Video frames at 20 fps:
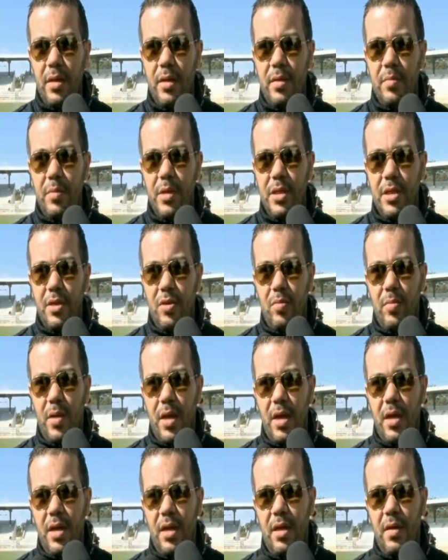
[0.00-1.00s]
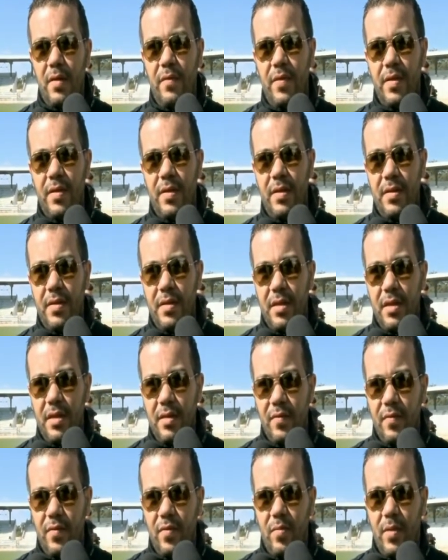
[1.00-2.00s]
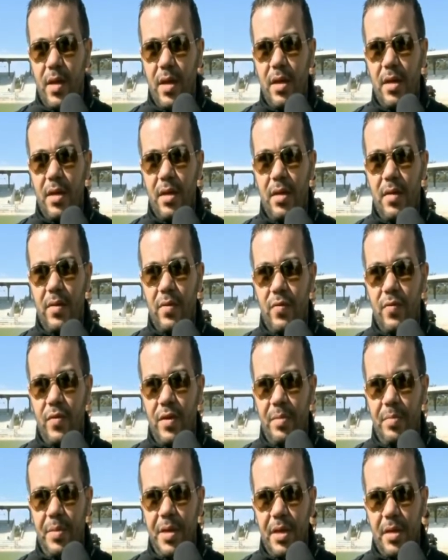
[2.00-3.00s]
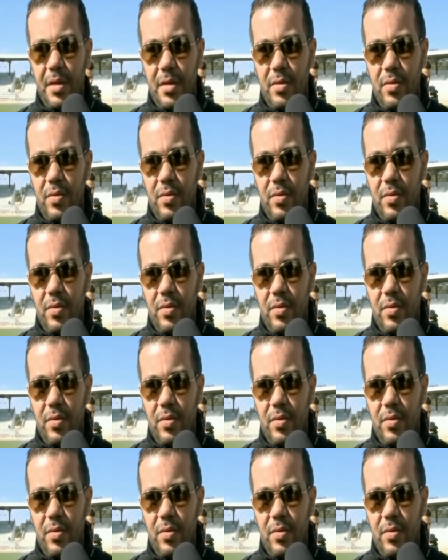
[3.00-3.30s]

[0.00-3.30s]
يتمشاو مع فصل الصيف ومع في الربيع